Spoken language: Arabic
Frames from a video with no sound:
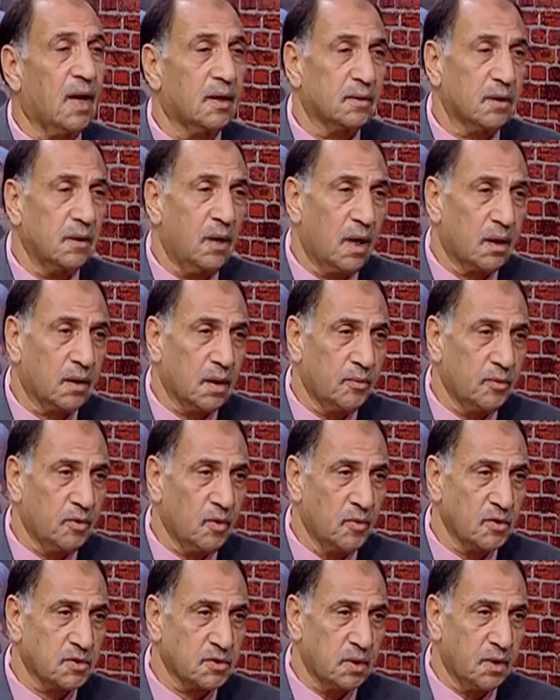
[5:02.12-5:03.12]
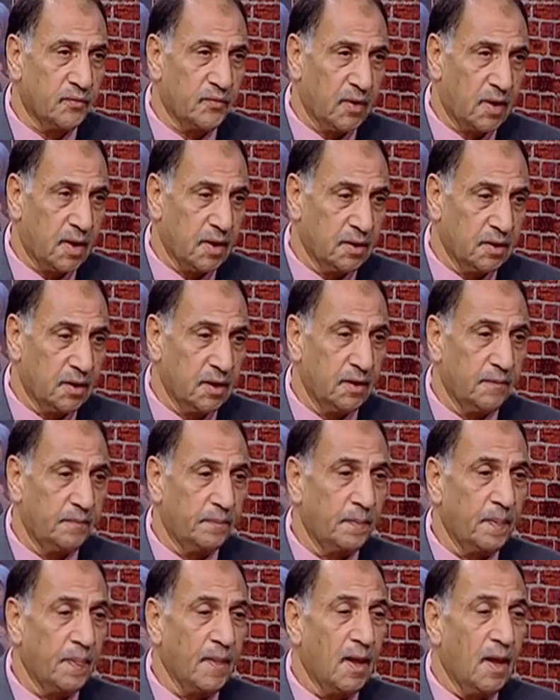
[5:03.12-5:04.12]
عن طريق الحكام الدبلوماسيه في الخارجيه
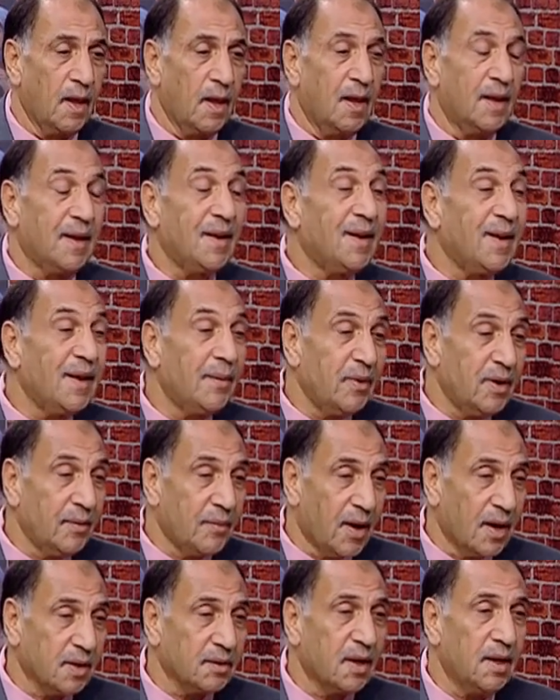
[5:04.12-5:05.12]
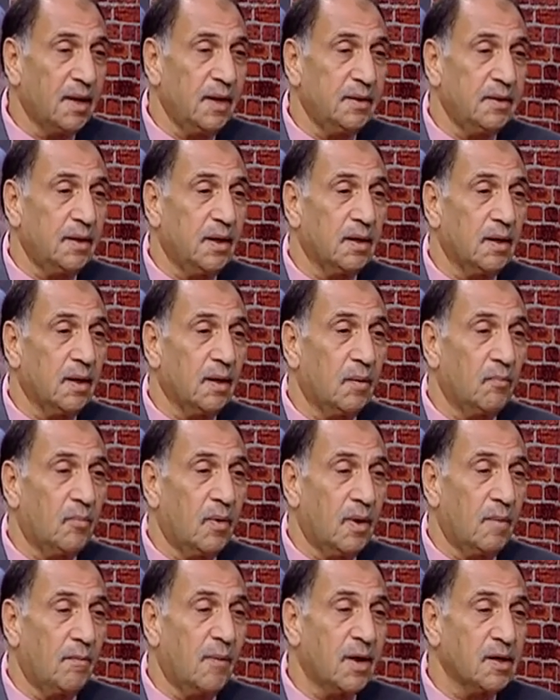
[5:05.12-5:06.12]
تمام ليه بنبعتها لان احنا
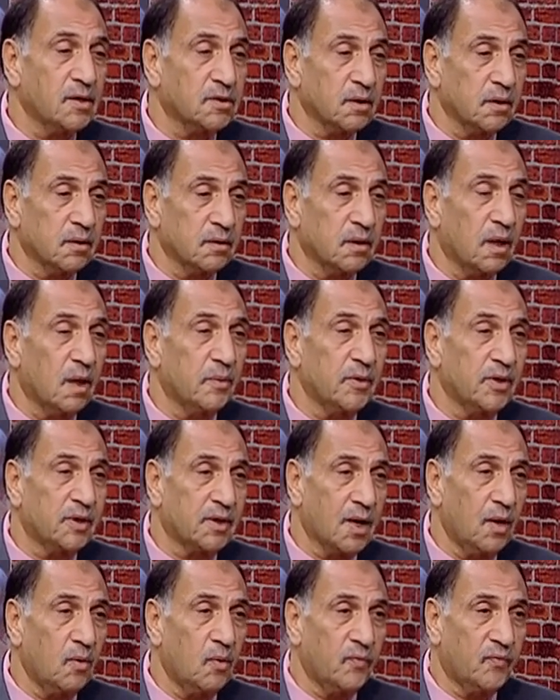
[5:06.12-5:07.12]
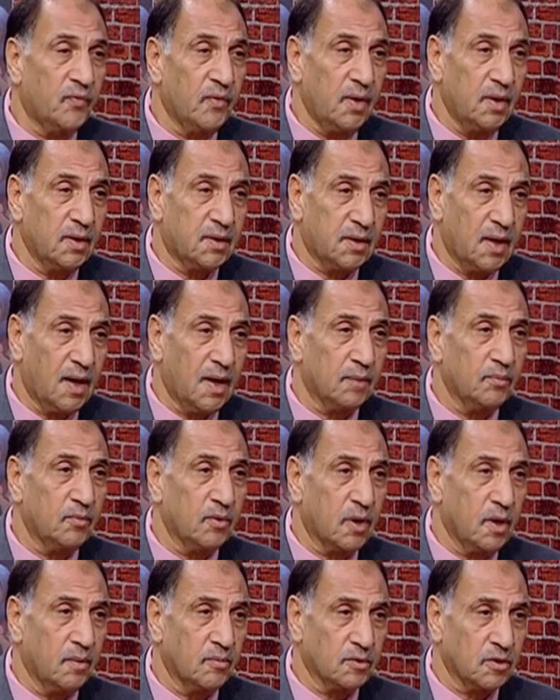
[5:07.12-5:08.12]
مجلس الاداره بيتكون في الاتحاد من
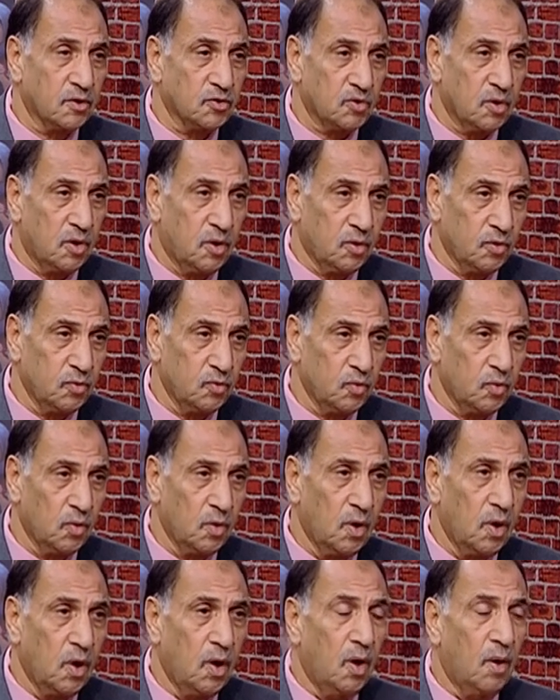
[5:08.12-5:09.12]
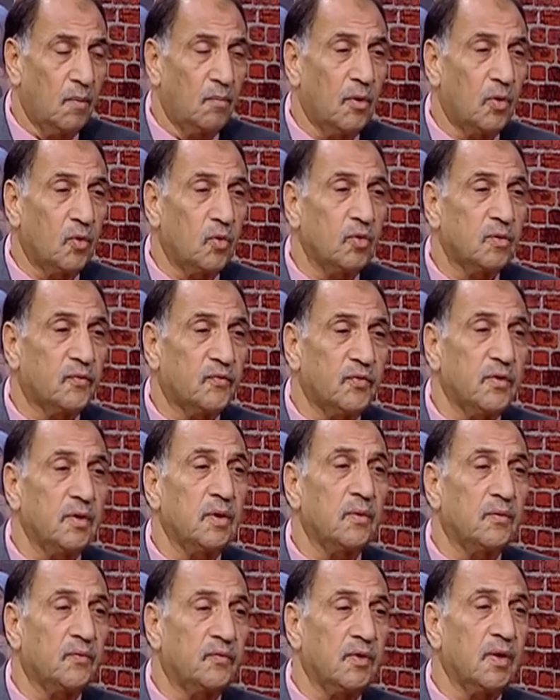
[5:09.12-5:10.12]
15 عضو موجود
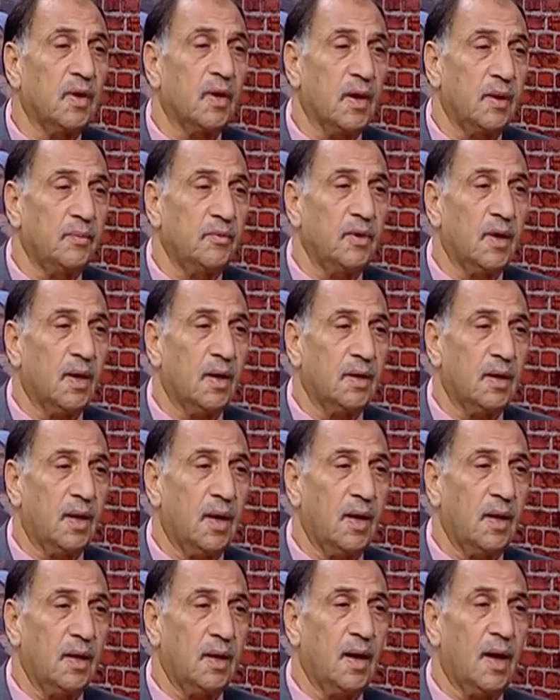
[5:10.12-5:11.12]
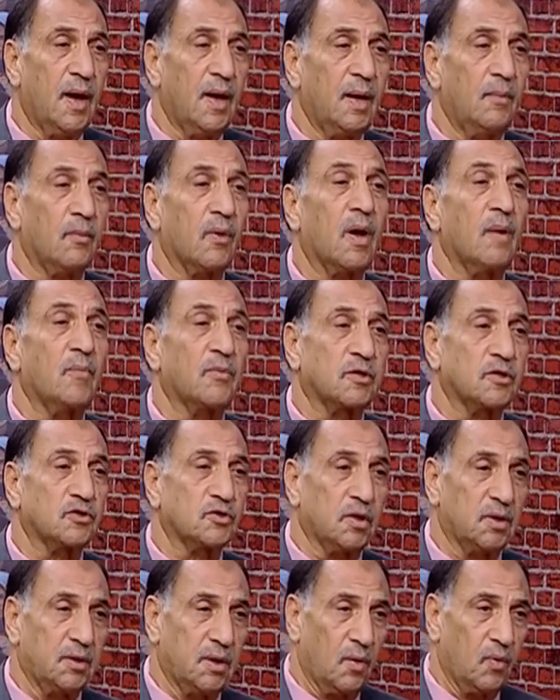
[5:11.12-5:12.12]
فيه في جميع انحاء العالم ال
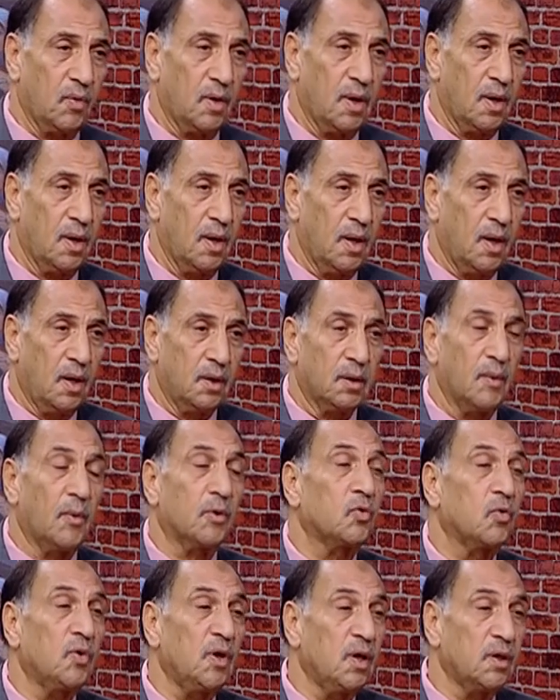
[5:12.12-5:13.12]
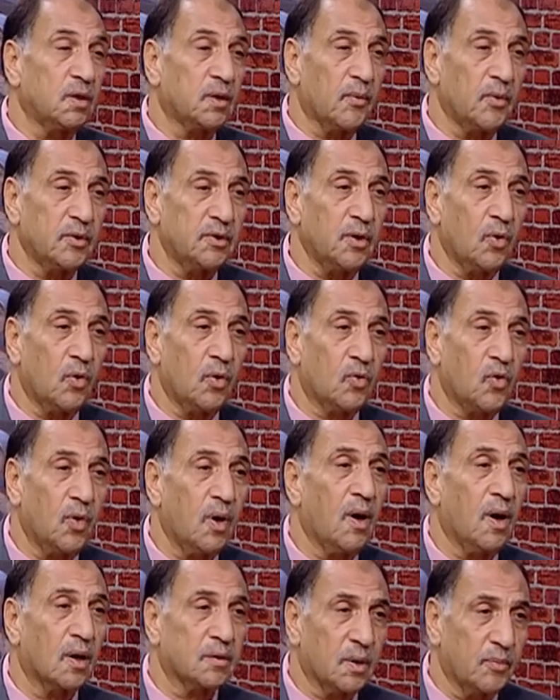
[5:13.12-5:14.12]
15 دوله طب هتقولي لي طب الدول
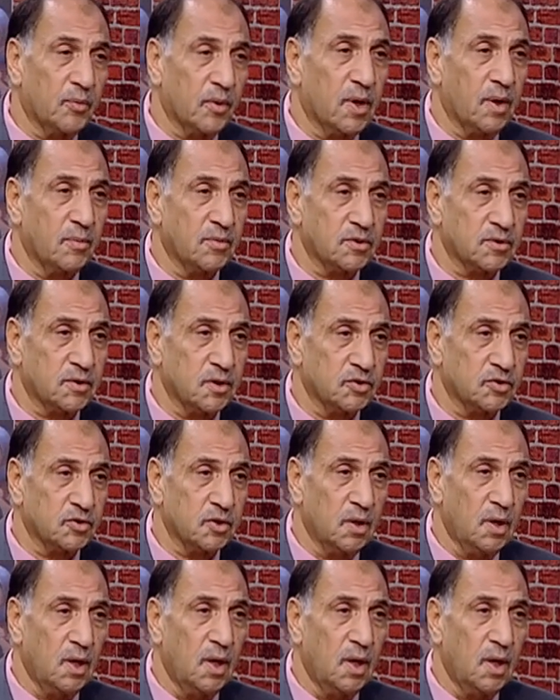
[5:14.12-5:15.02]
كلها اكتر من 15